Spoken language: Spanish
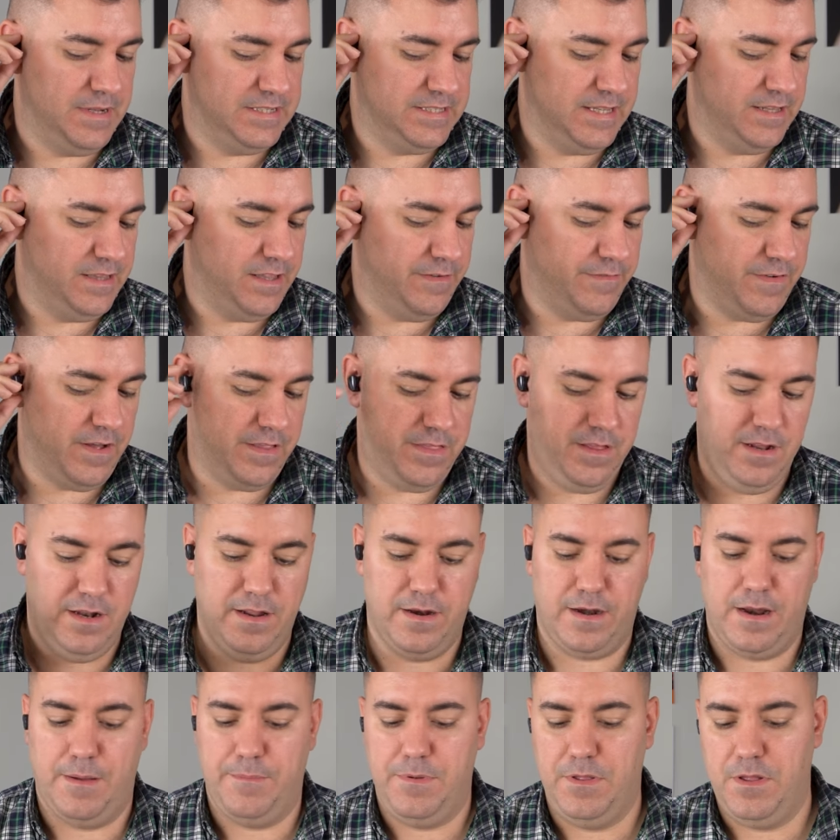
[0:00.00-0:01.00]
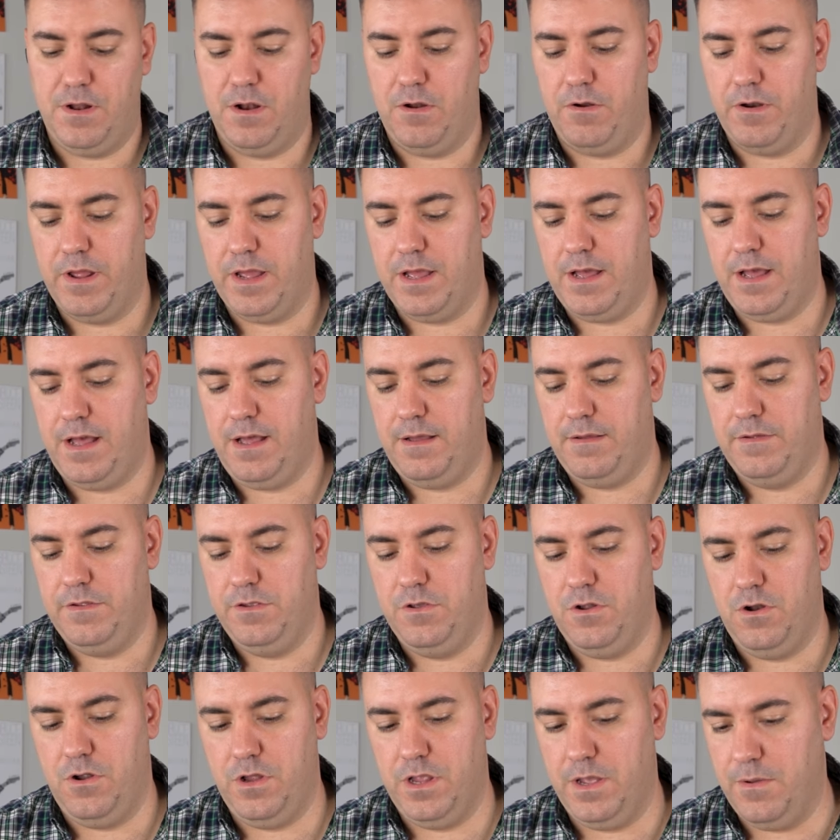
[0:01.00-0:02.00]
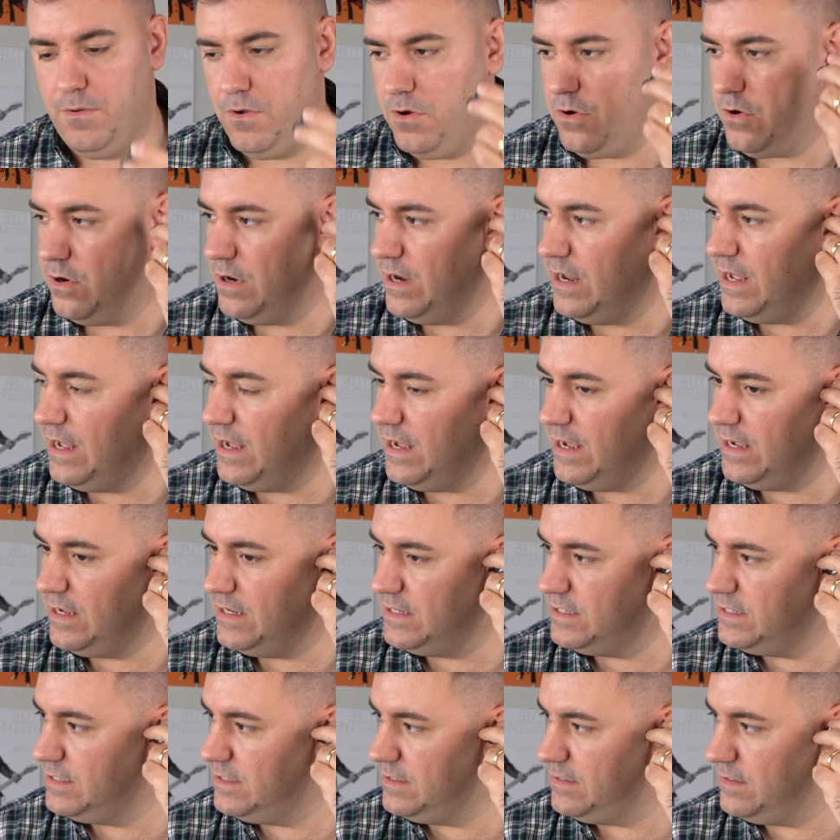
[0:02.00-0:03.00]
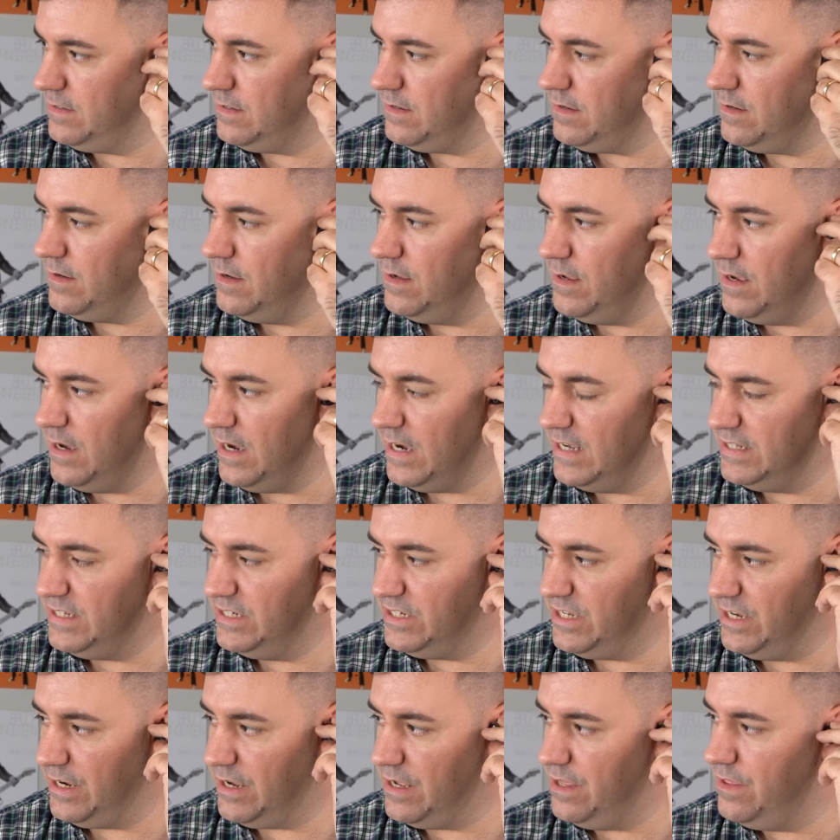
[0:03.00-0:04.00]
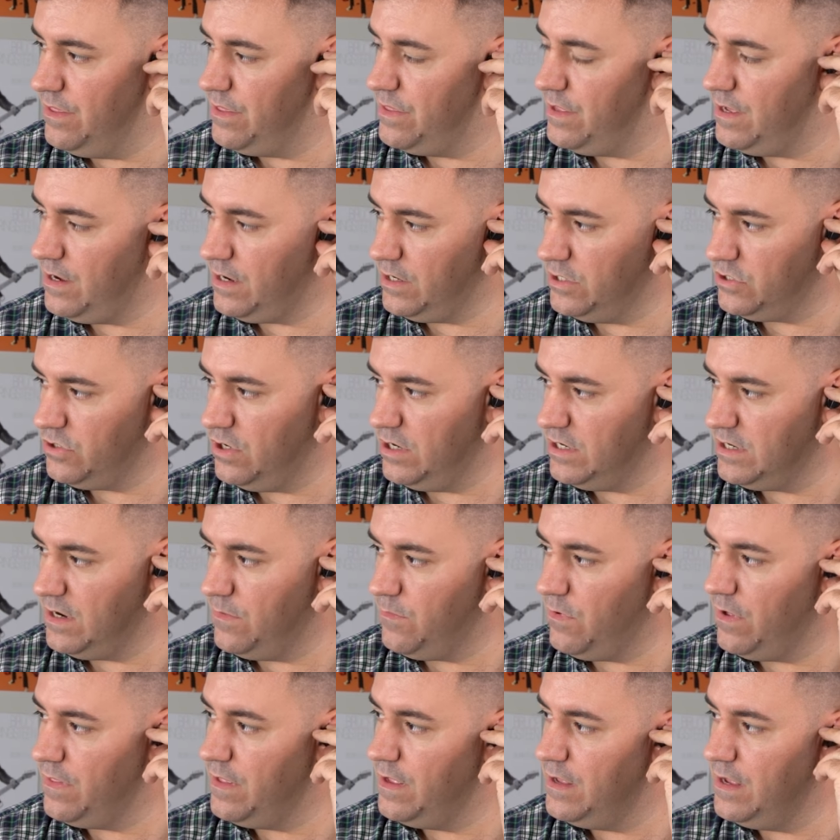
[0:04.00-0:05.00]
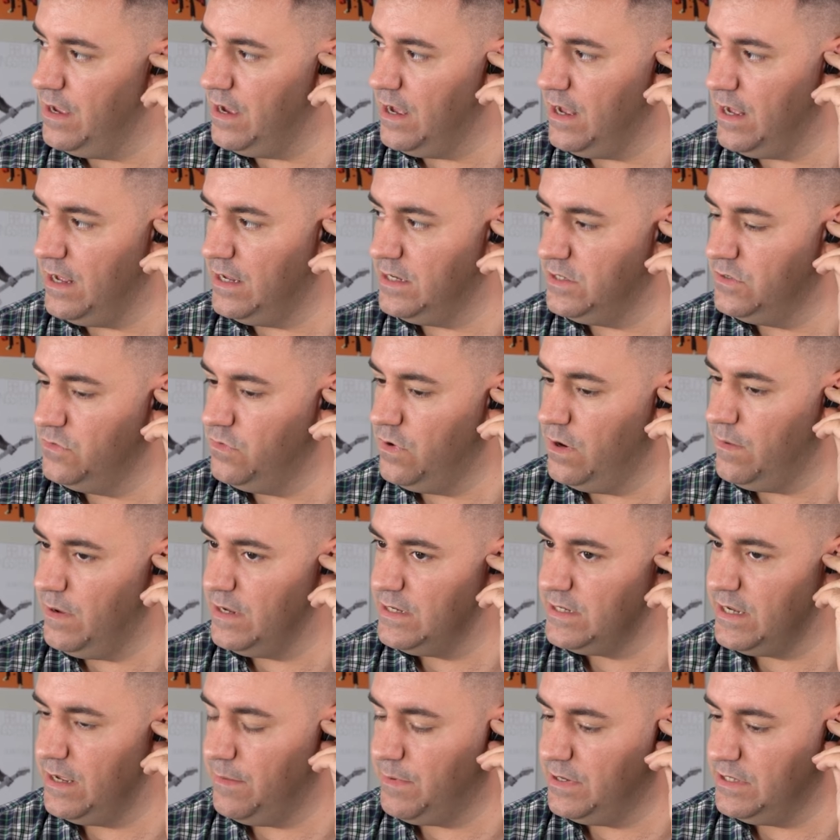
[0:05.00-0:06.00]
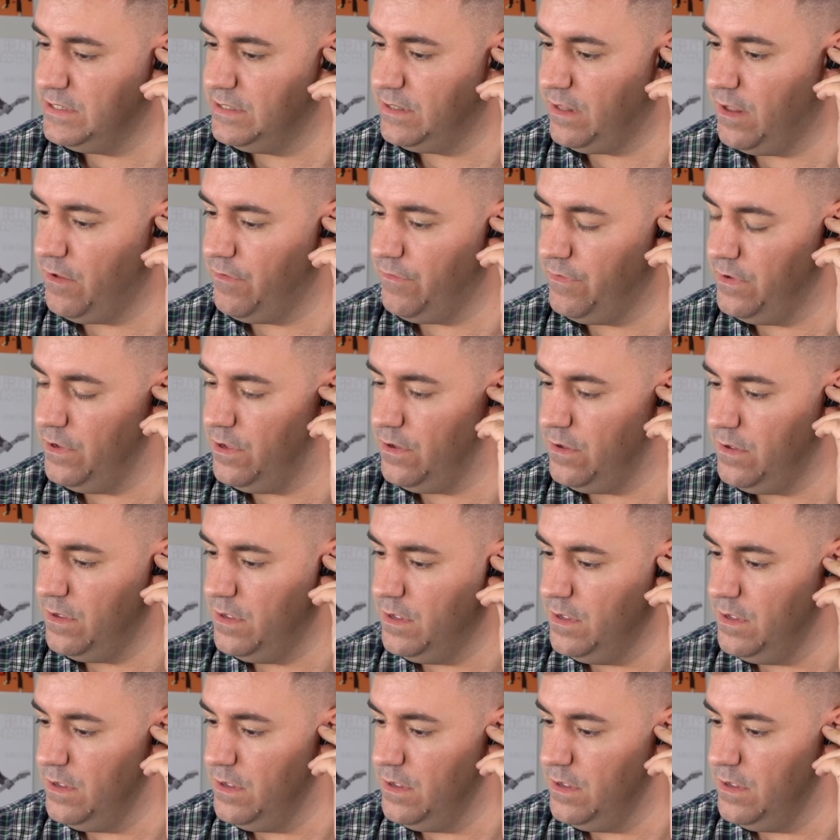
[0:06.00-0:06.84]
bastante fácil y rápido a la oreja. Yo lo llevo con las HS15, que son las almohadillas nuevas que ha presentado FIO